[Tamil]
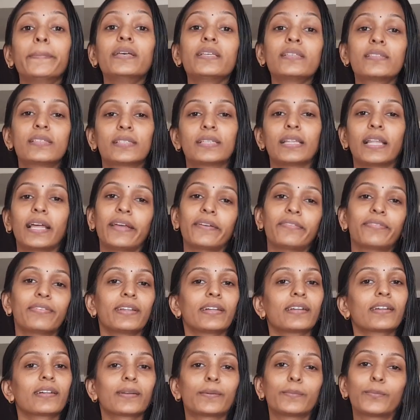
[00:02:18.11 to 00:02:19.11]
மிஸ்
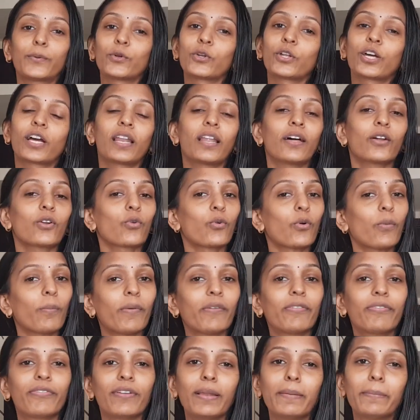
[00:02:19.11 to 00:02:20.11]
லைஃப்பில் இருக்கிற பொண்ணுங்கெல்லாம்
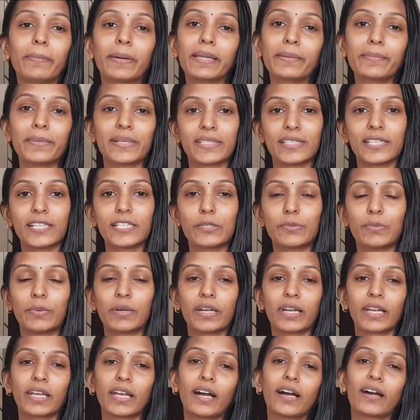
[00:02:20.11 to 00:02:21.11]
ரொம்ப ஃபீல் பண்ணி மெசேஜ்
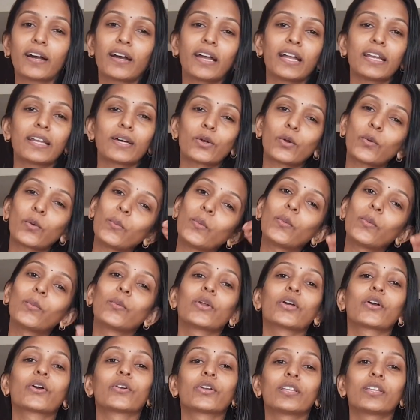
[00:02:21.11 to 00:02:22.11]
பண்ணுறீங்க அக்கா எனக்கு ரொம்ப
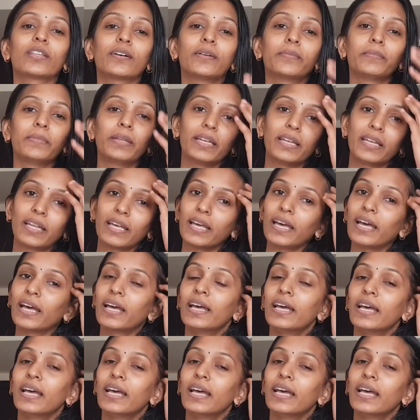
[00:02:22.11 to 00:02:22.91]
முடி கொட்டுது அப்படின்னு